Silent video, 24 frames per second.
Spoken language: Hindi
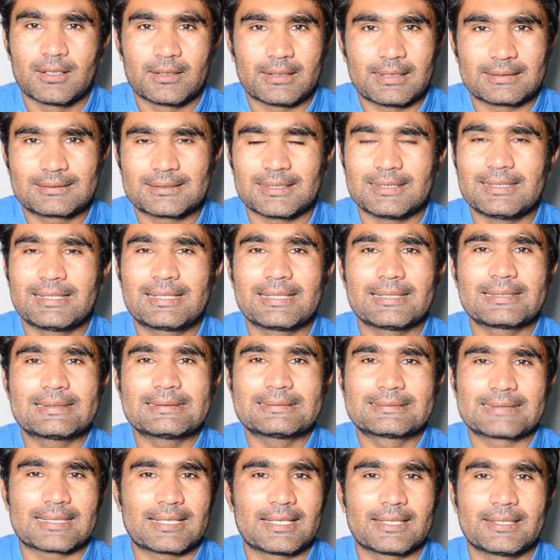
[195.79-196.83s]
अथेंटिक
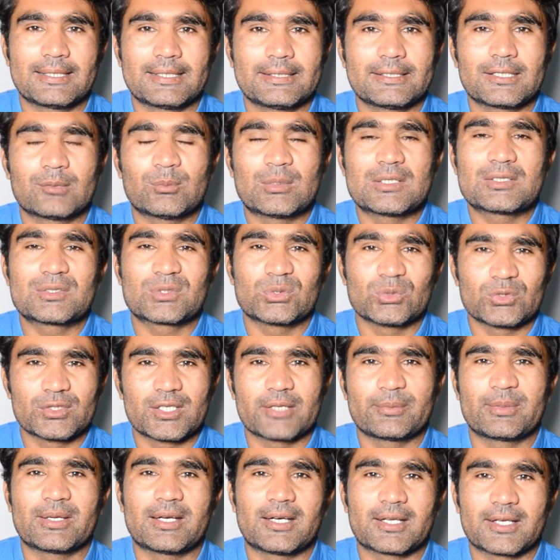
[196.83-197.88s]
ज़रा नहीं है बट सुनने
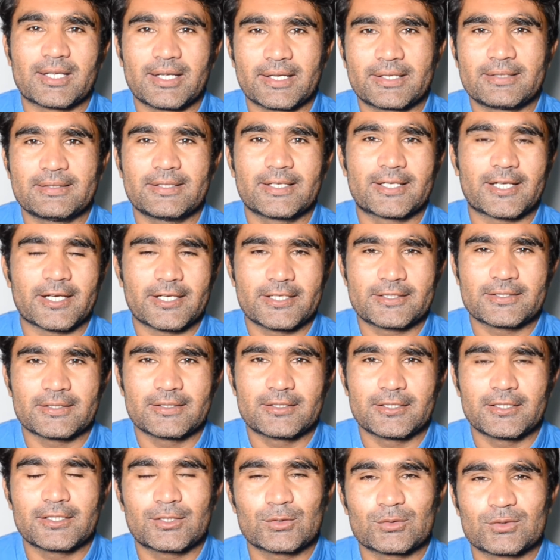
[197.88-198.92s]
में आ रहा है कि ये कंडीशन
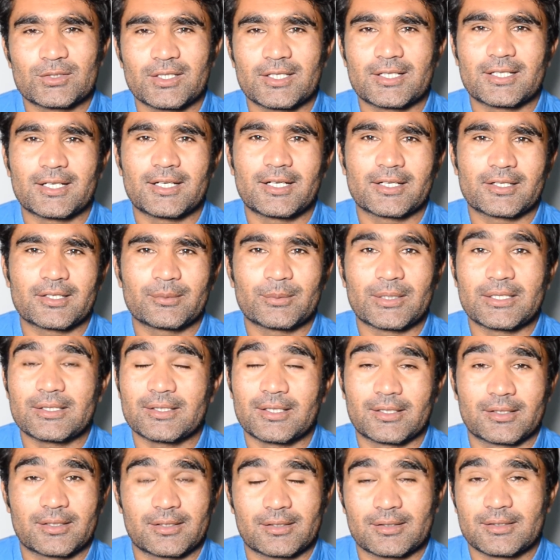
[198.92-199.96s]
थी कि उसने कहा कि भाई
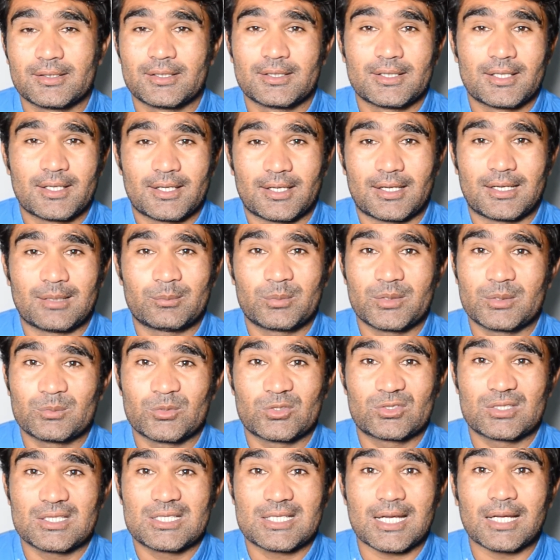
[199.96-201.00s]
अगर आपने
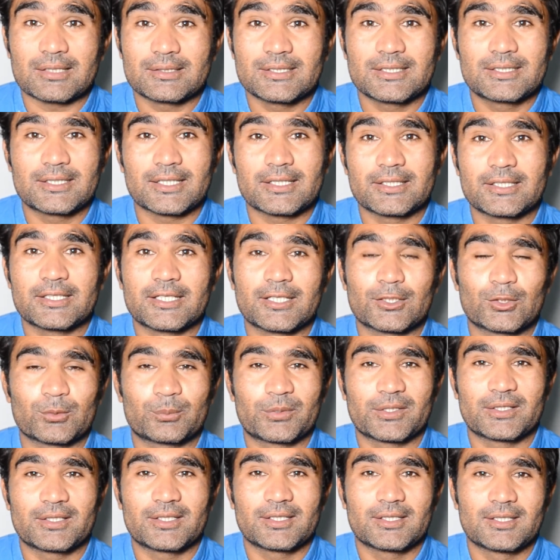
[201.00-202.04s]
मुझसे शादी करनी है तो
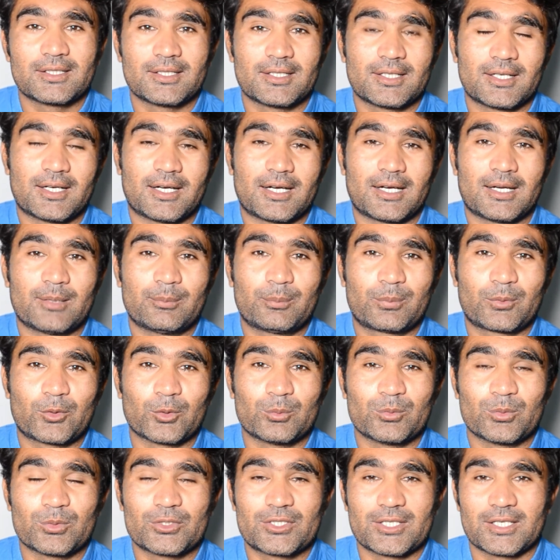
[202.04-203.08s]
फिर आपको
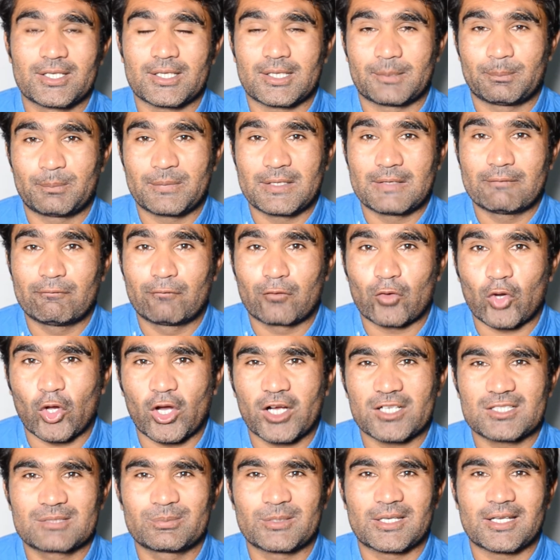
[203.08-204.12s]
मुझे अपने
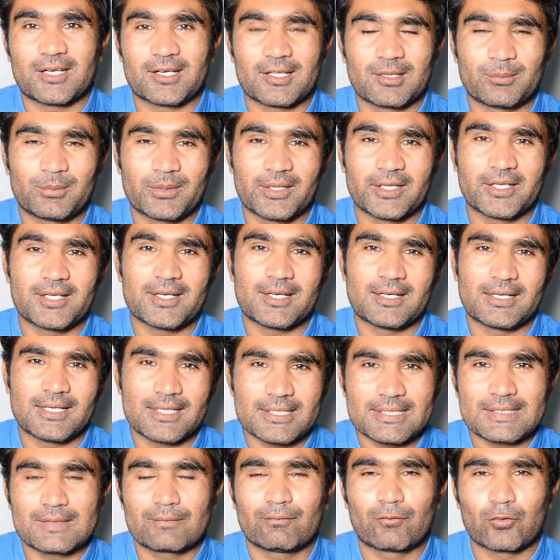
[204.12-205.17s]
व्लॉग्स में लाना पड़ेगा
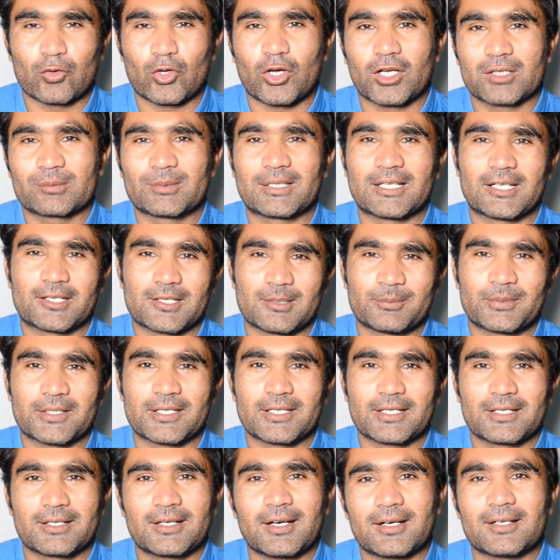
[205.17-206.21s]
हर एक व्लॉग में लाना
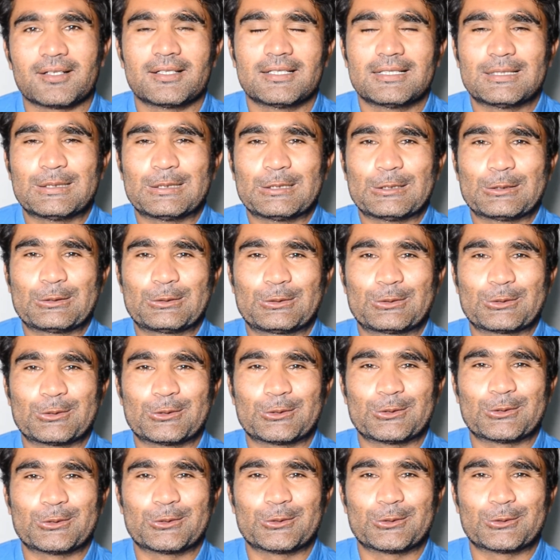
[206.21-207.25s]
पड़ेगा तो
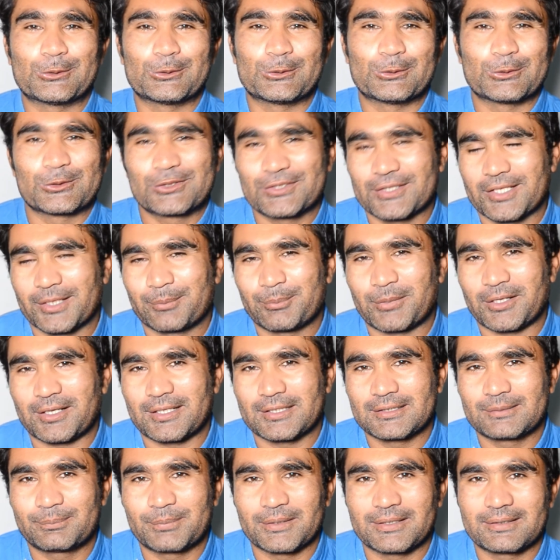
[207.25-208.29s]
उसके
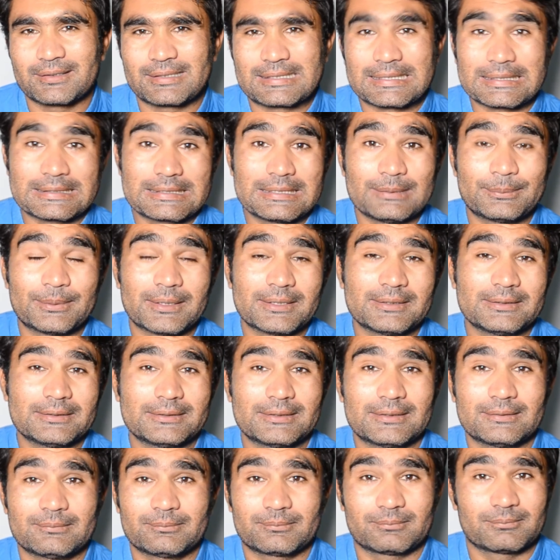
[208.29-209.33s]
बाद फिर डक्की भाई
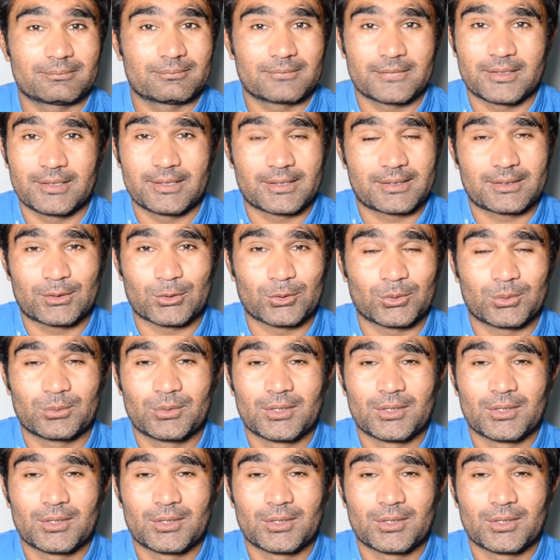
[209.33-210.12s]
एक तो